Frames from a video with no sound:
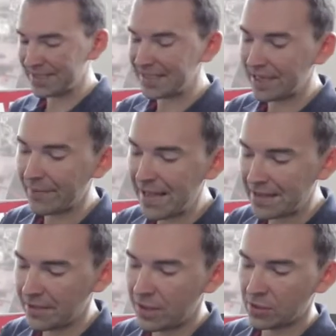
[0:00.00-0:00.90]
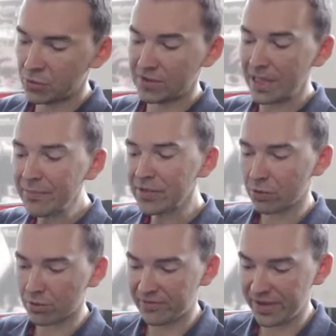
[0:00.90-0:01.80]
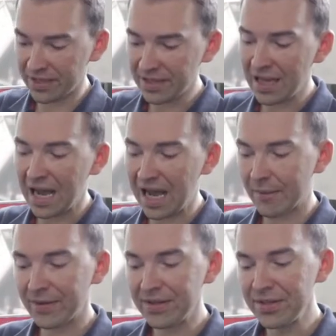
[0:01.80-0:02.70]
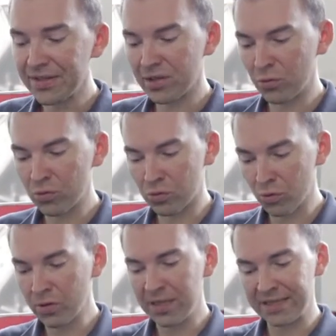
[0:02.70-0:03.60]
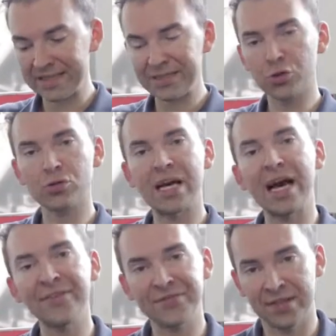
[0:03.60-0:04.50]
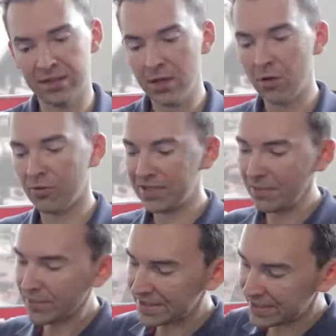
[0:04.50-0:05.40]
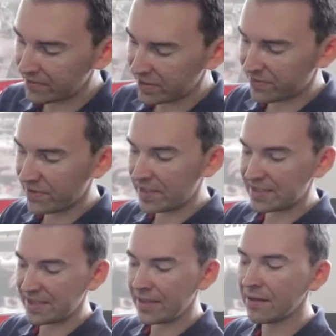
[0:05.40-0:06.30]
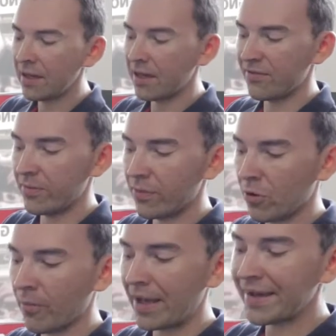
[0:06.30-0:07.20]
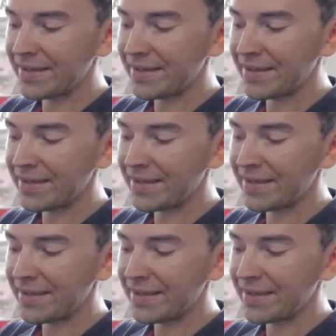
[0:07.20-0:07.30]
dass die Lamellen zusammengedrückt werden, aber nicht genug Druck, dass sie schon haften. Und dann passiert, was wir hier sehen, wir bekommen einen